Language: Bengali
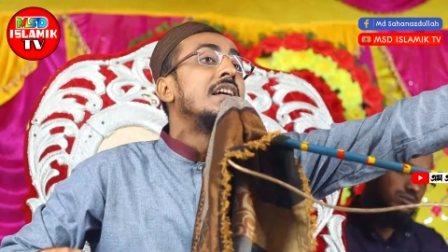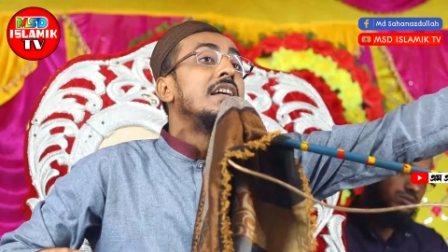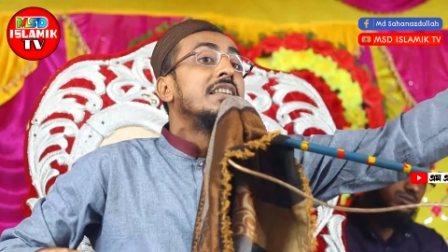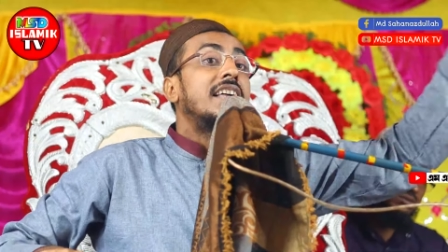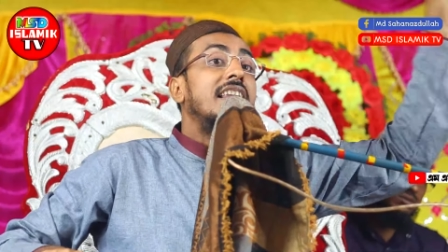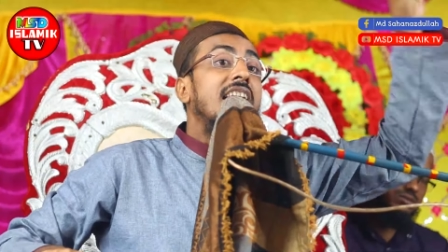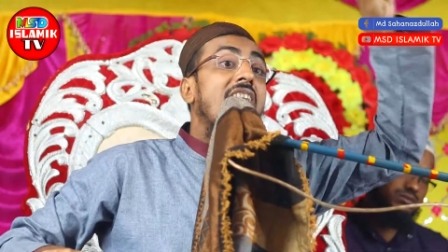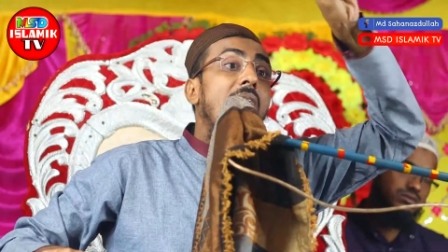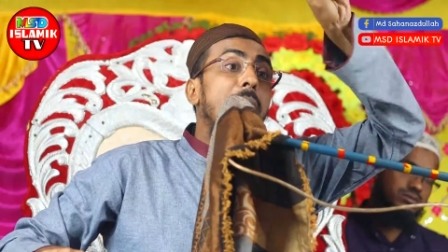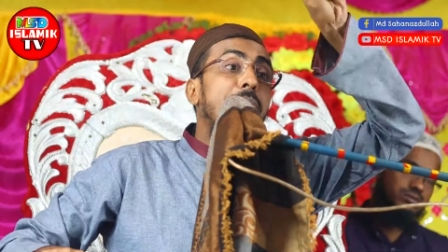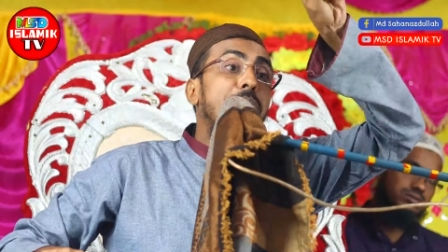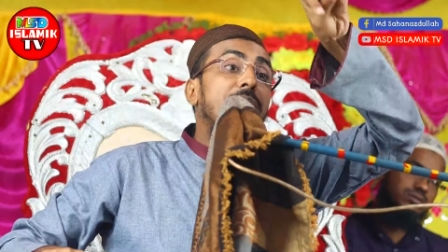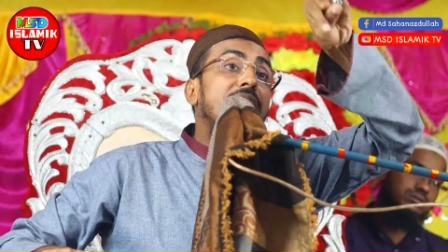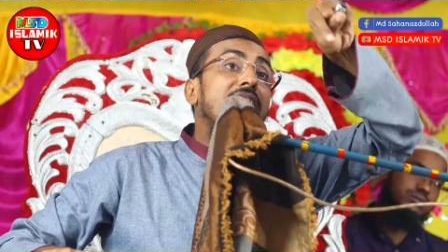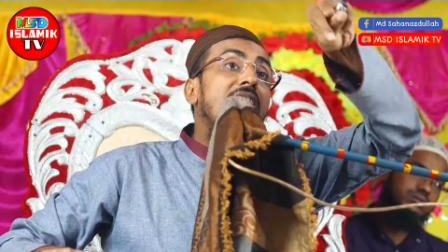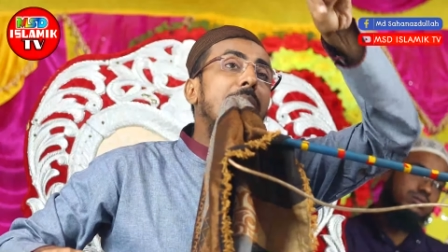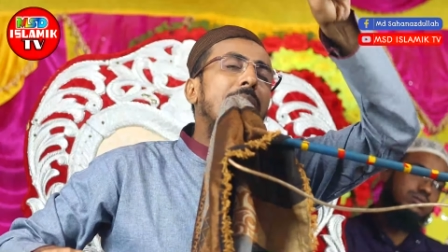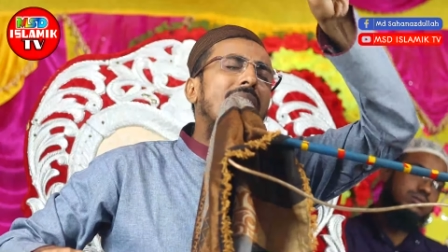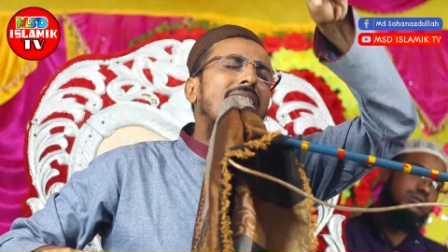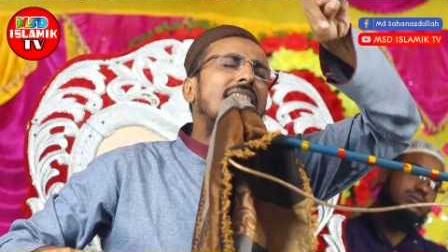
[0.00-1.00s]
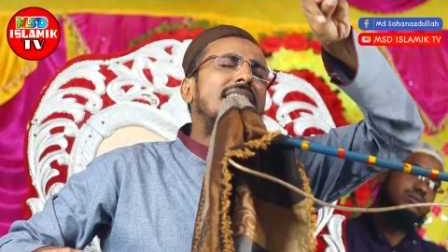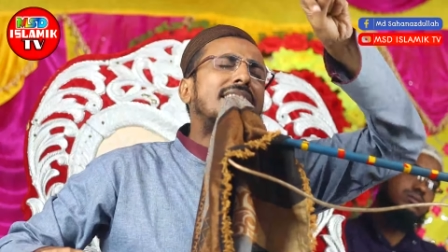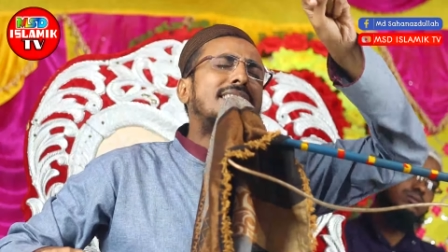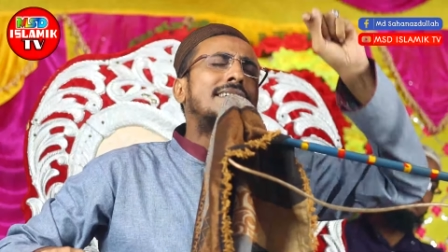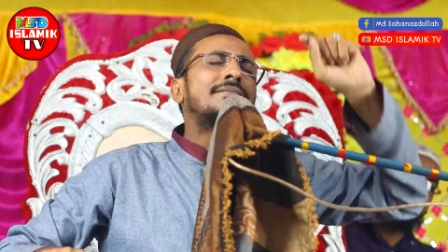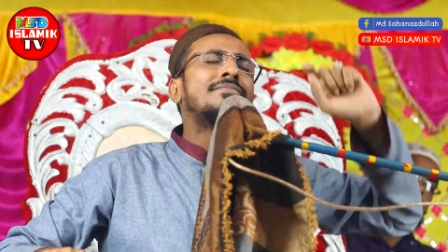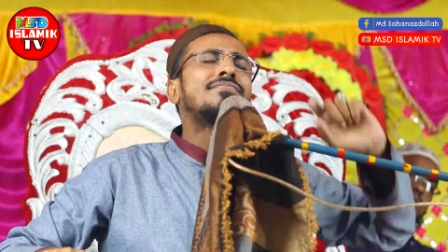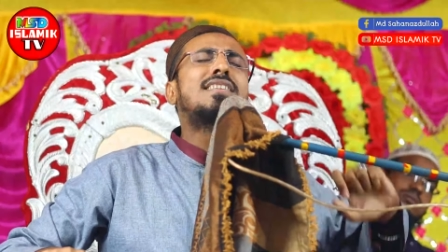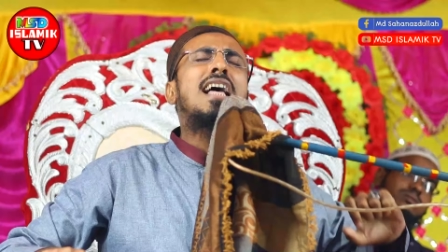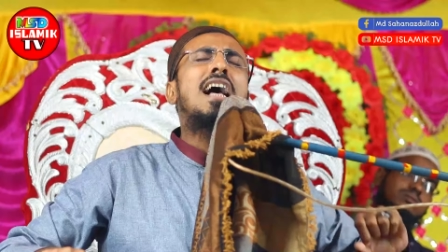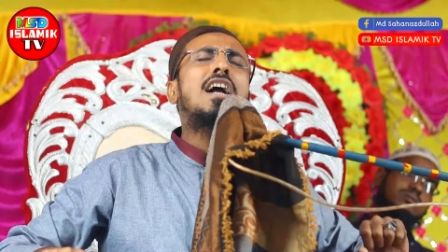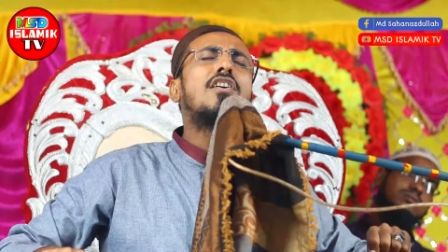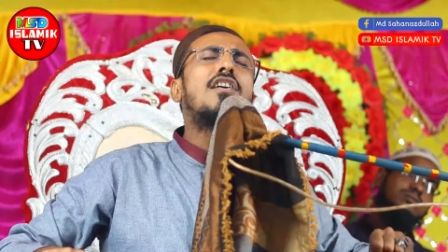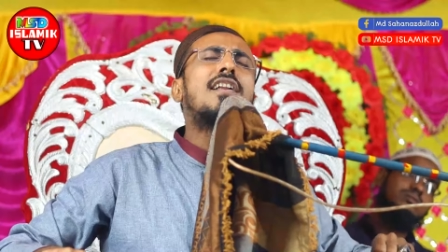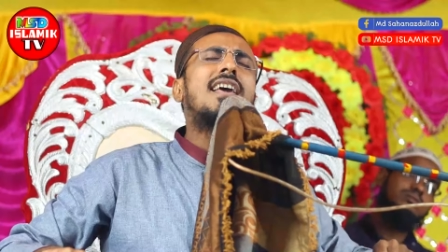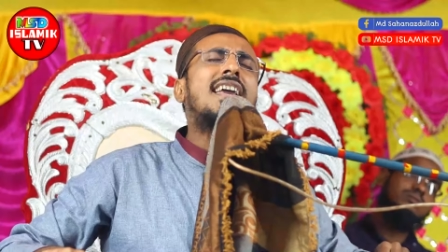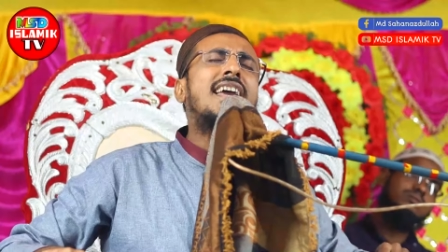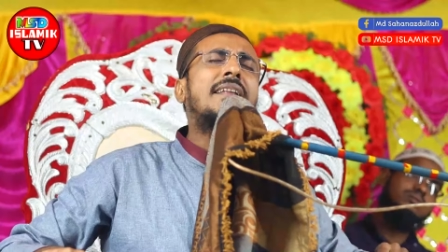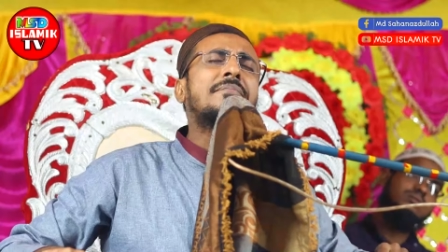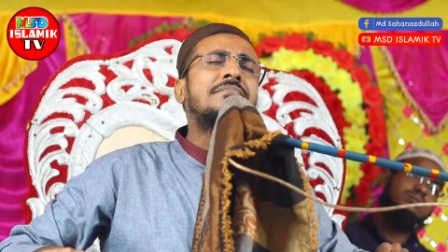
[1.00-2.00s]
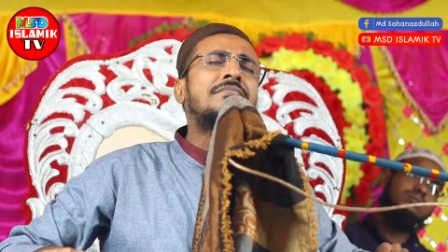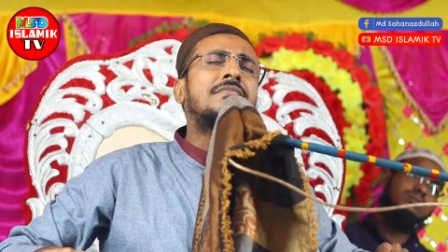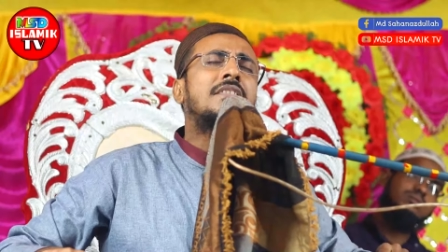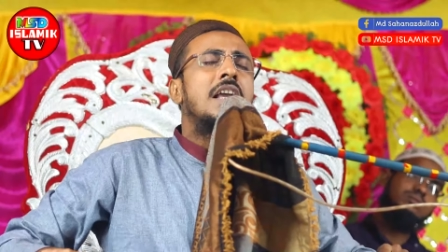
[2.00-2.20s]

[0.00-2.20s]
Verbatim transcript: তাহলে আপনি এবারে চিন্তা করেন